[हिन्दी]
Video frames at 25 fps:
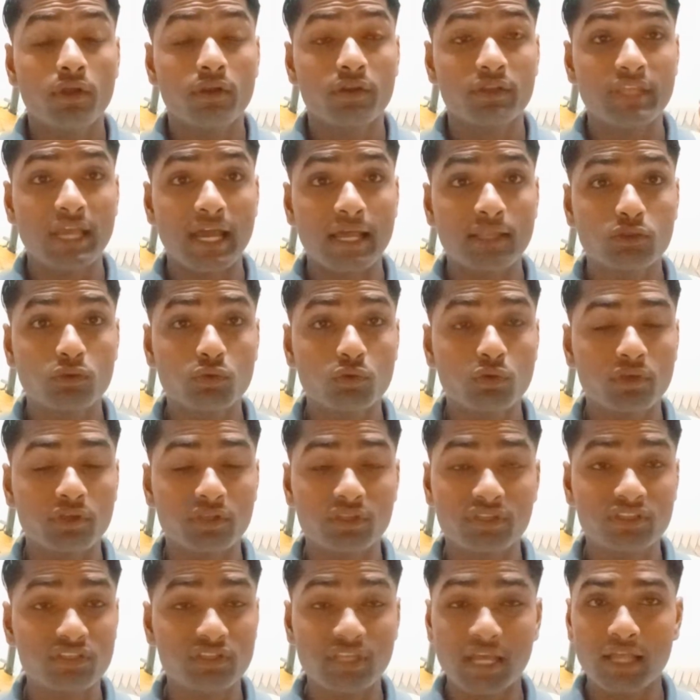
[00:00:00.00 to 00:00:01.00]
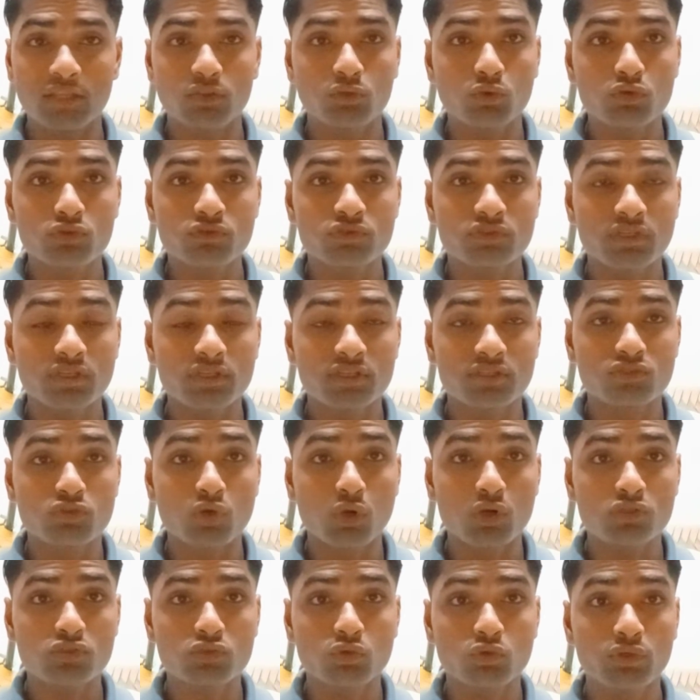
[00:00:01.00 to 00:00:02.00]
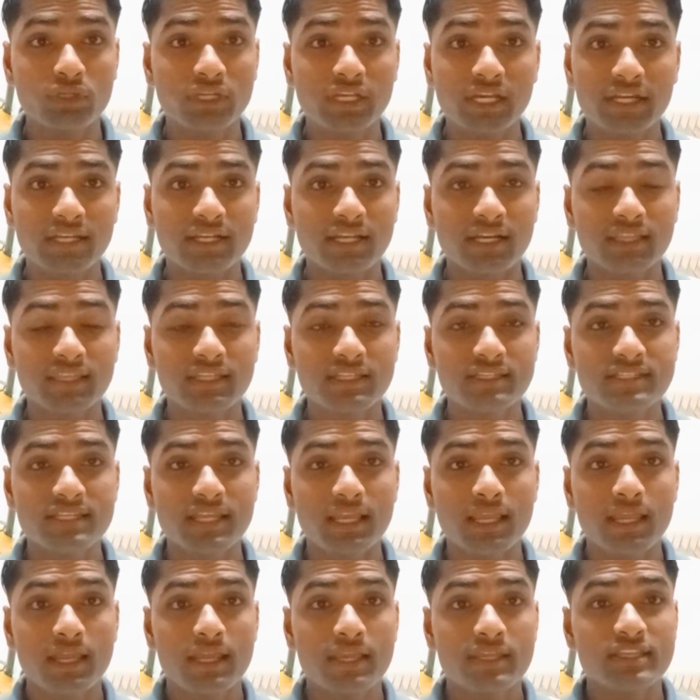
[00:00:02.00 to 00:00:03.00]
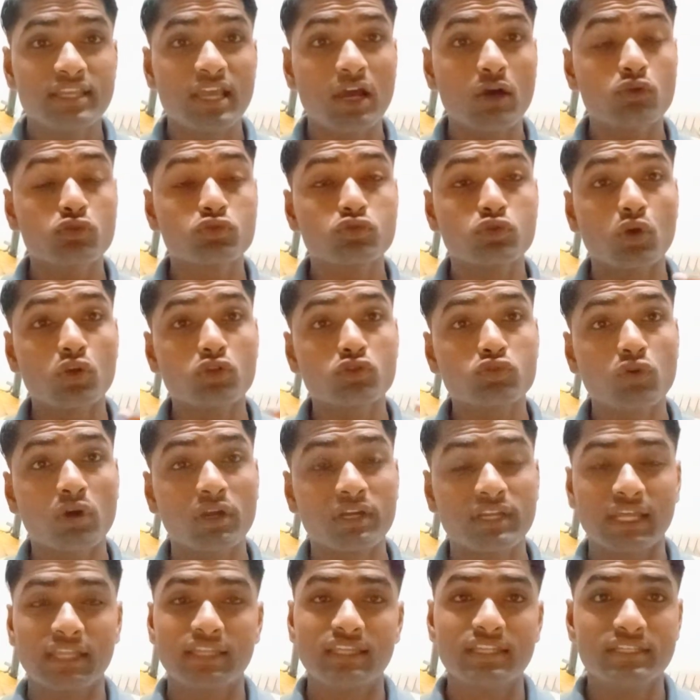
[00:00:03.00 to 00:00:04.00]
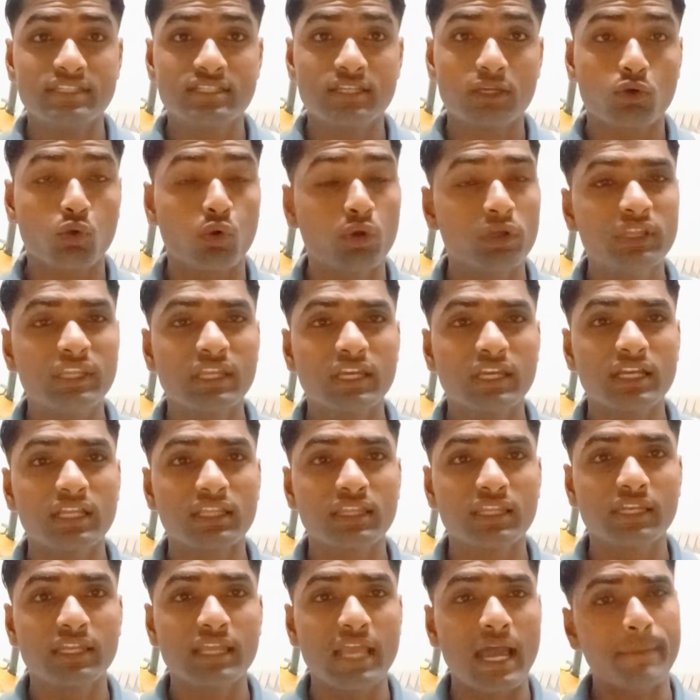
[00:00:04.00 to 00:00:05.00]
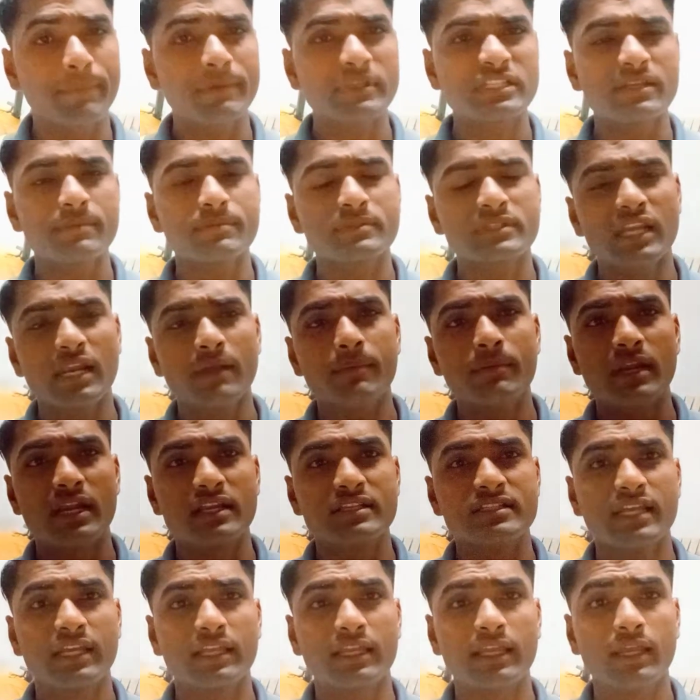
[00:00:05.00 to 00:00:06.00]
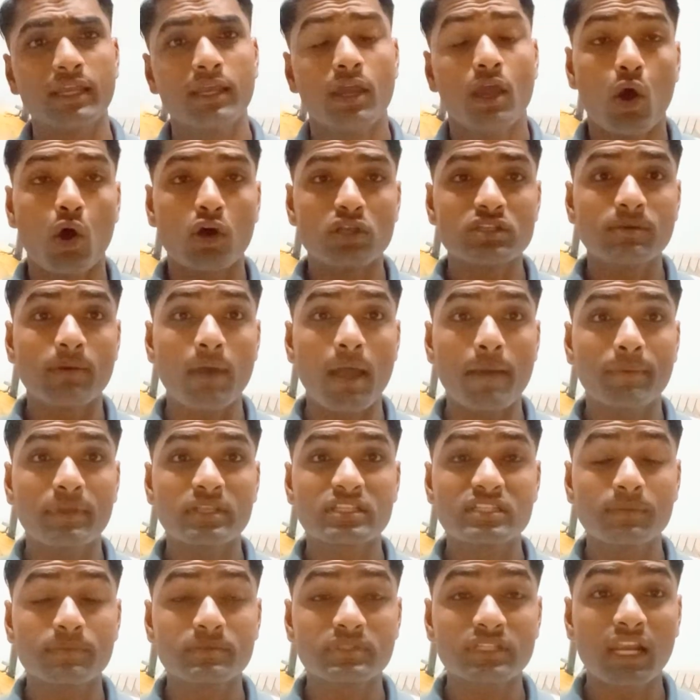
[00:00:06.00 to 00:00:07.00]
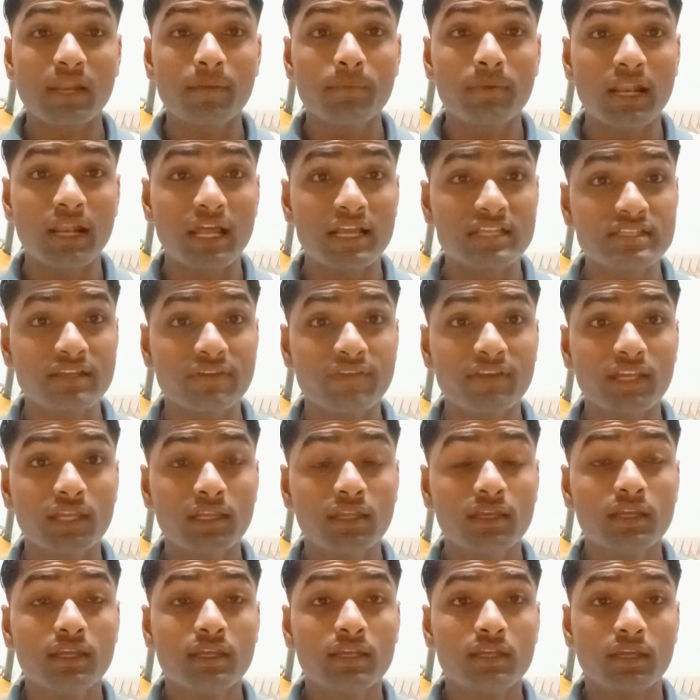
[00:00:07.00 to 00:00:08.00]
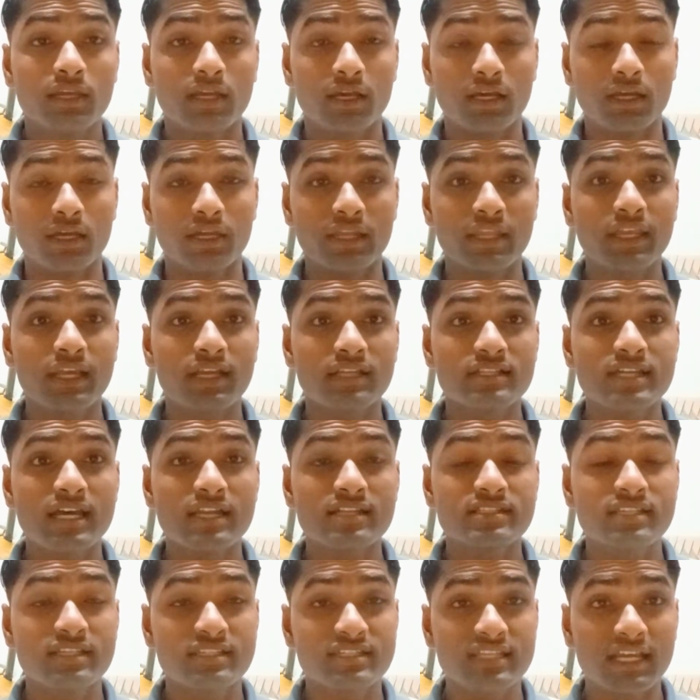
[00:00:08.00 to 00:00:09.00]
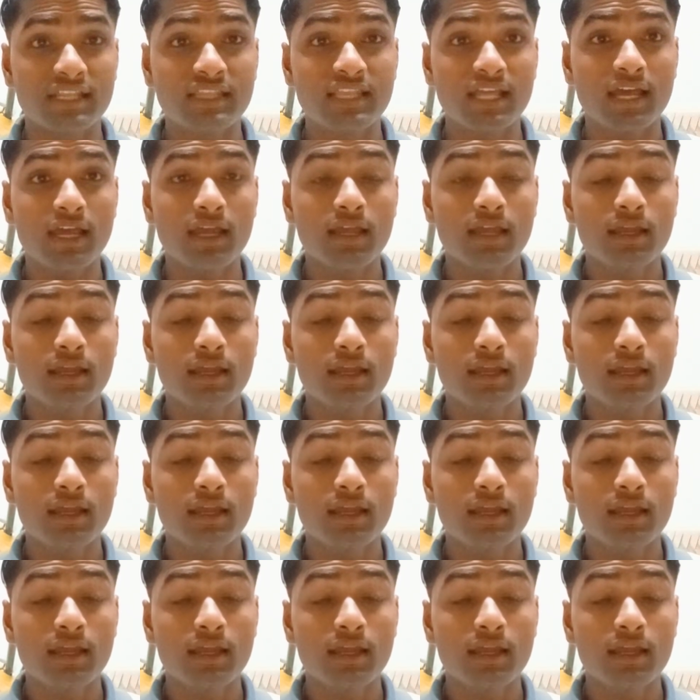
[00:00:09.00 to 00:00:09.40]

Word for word: या तो या तो उस सोर्स को डिलीट कर दीजिए या उस सोर्स को हटा दीजिए कोई दिक्कत नहीं है आपके सब्सक्राइबर आ जाएंगे और जब आपके सब्सक्राइबर आ जाए एक हज़ार से ज़्यादा